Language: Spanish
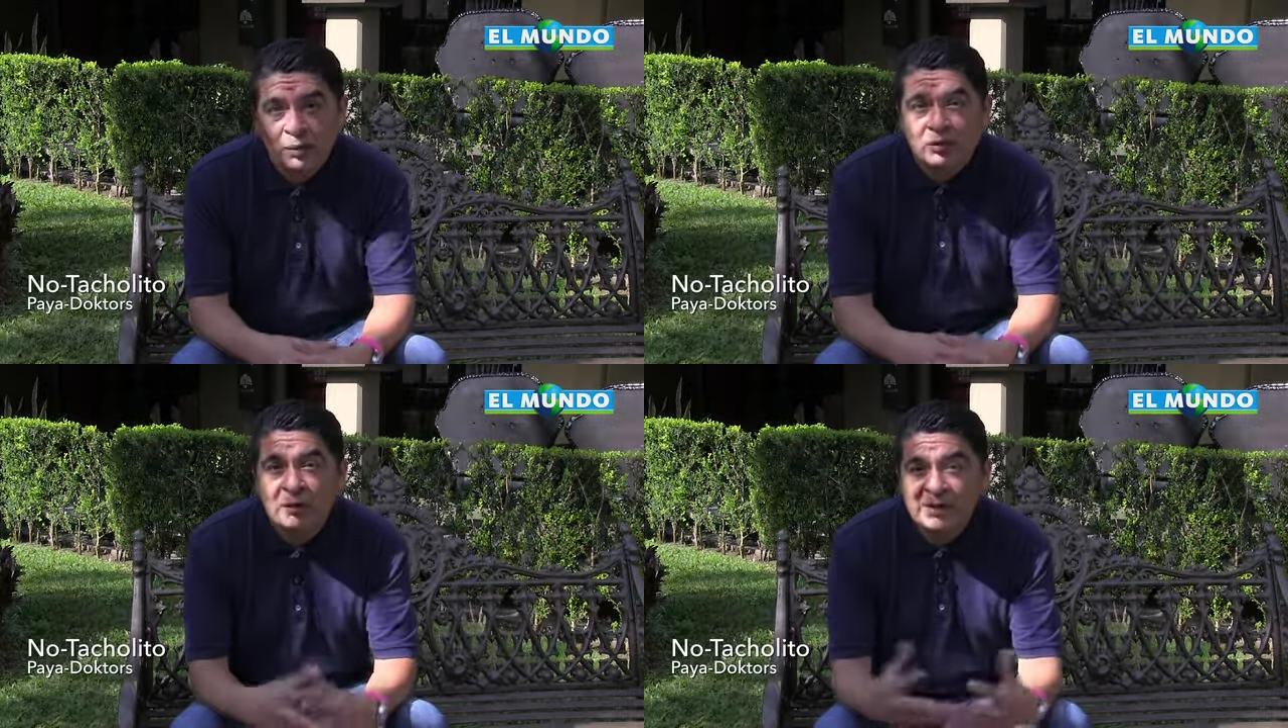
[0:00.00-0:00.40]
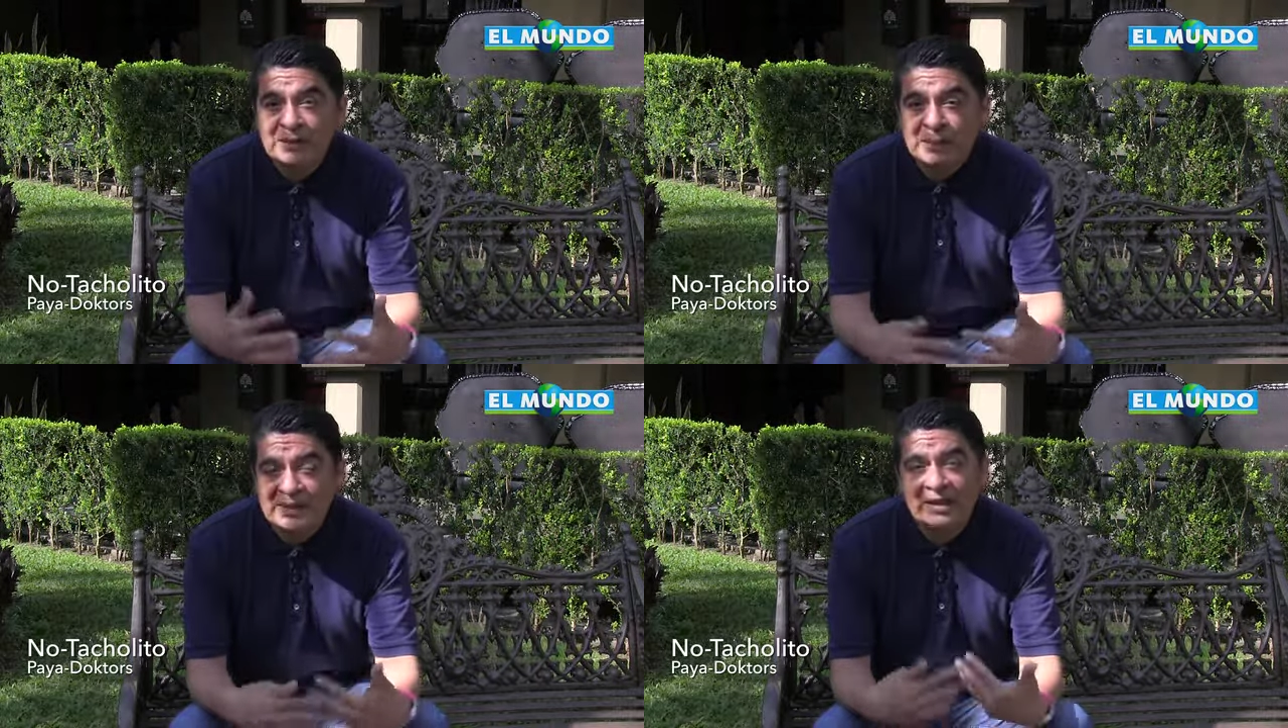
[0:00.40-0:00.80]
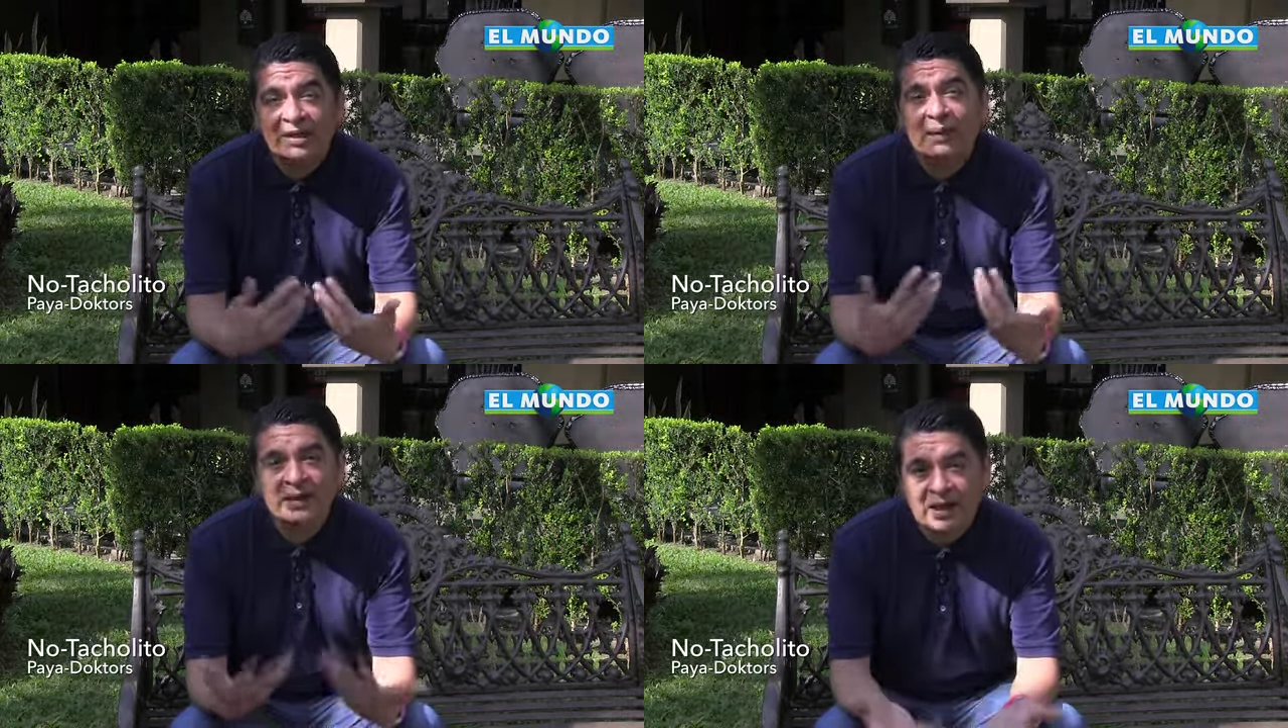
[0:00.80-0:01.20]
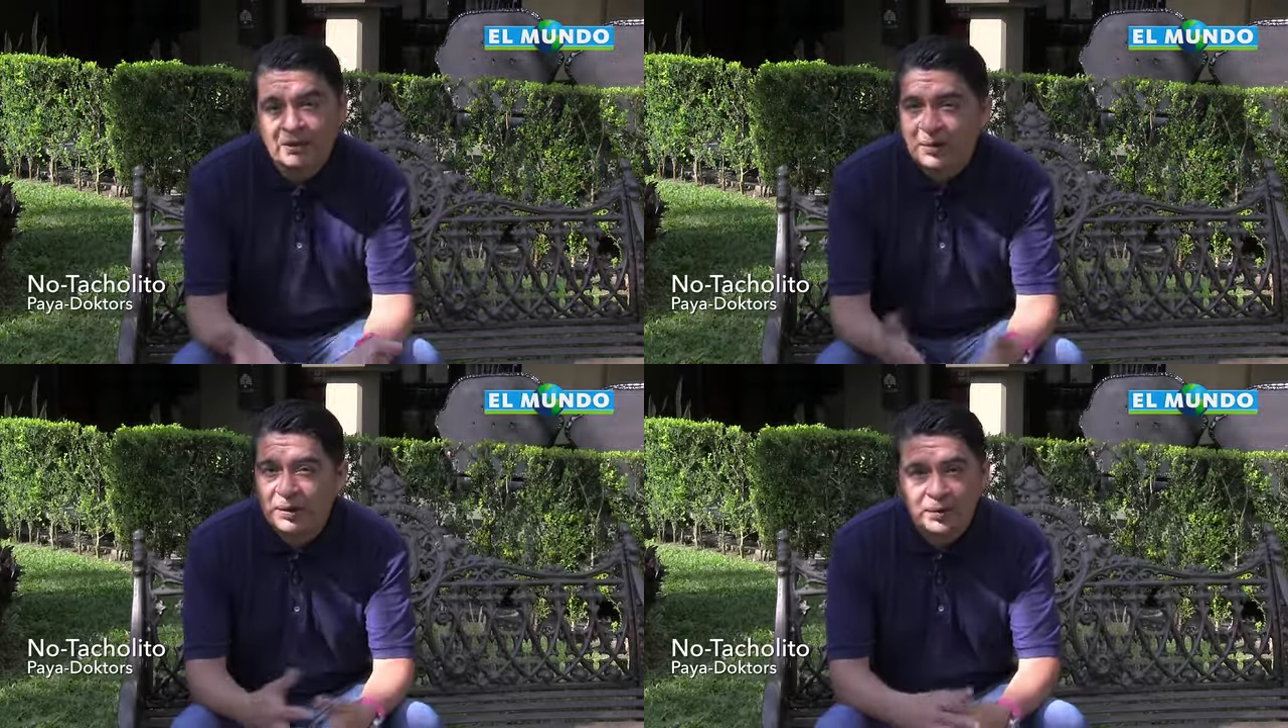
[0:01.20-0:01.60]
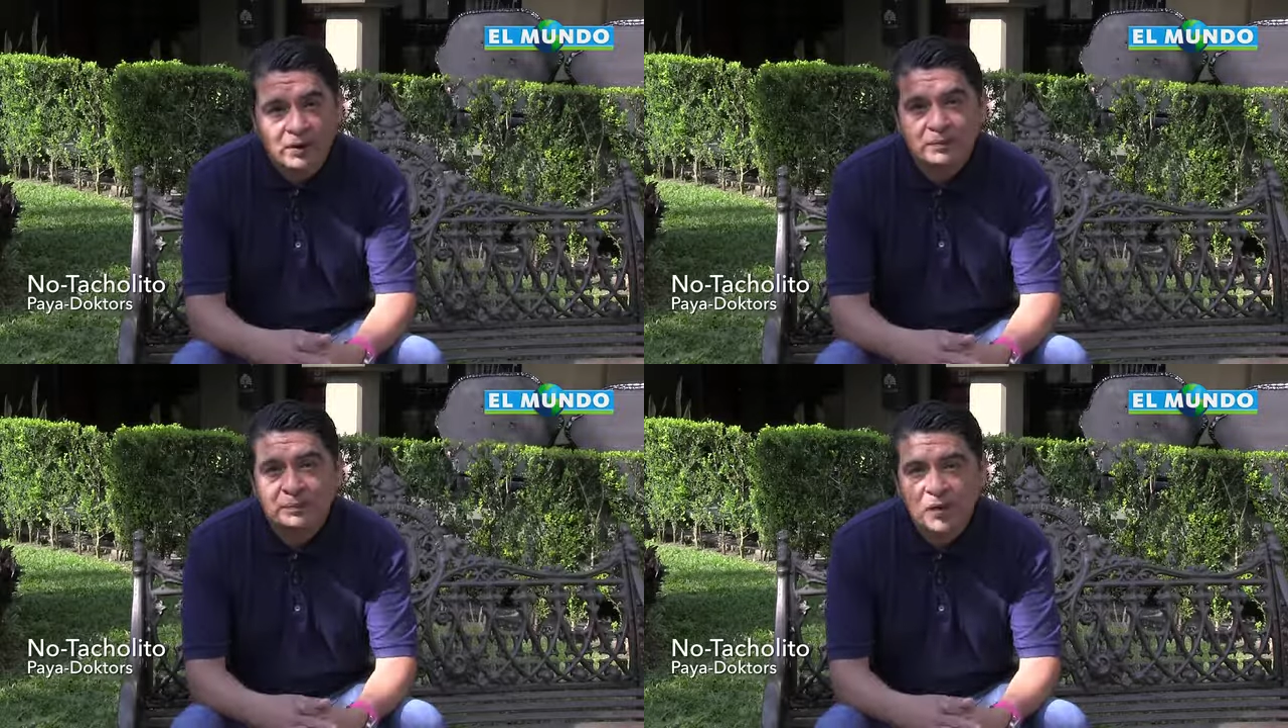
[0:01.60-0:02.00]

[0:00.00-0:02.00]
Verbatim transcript: Uno a veces piensa que va a dar, pero no.